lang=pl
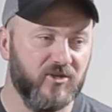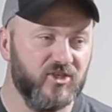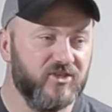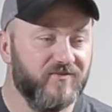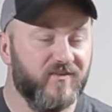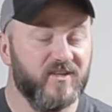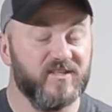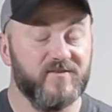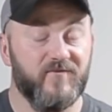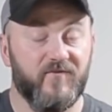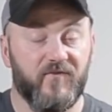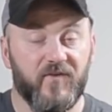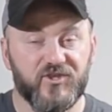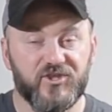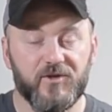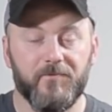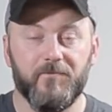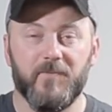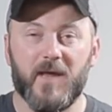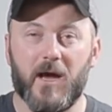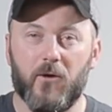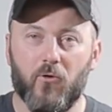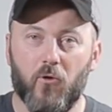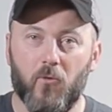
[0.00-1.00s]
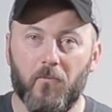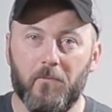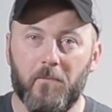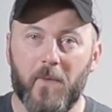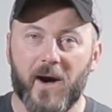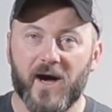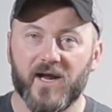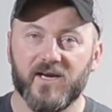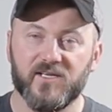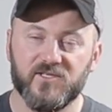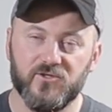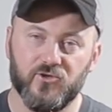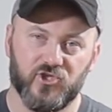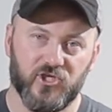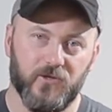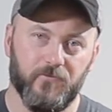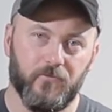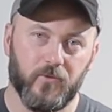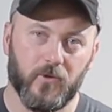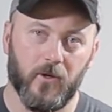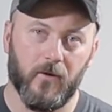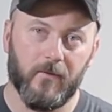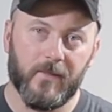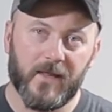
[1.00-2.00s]
będzie Was wyziębiało bardzo
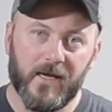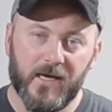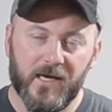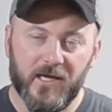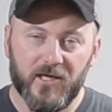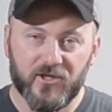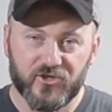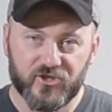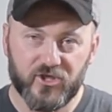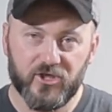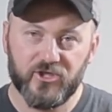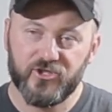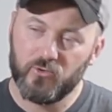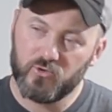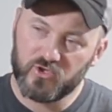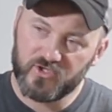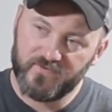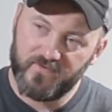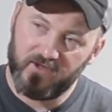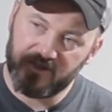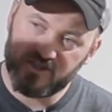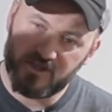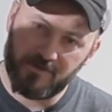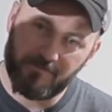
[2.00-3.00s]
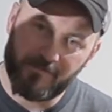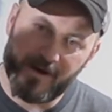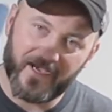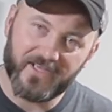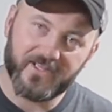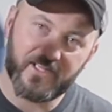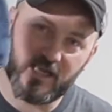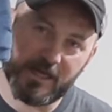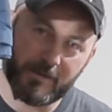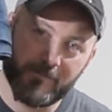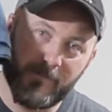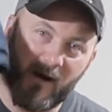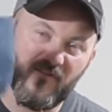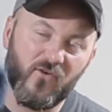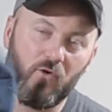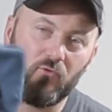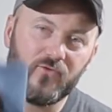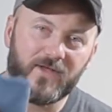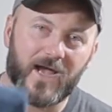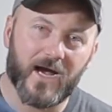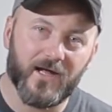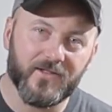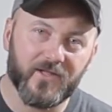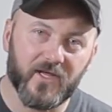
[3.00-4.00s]
szybko. Czyli jeśli używacie majtek
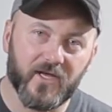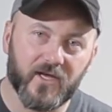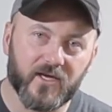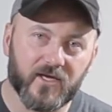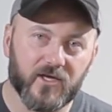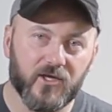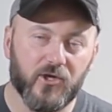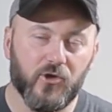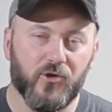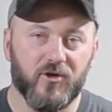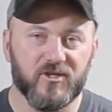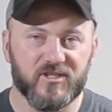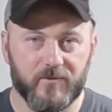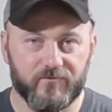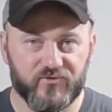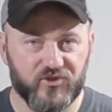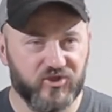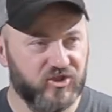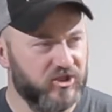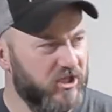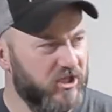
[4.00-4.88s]
bawełnianych i one są przy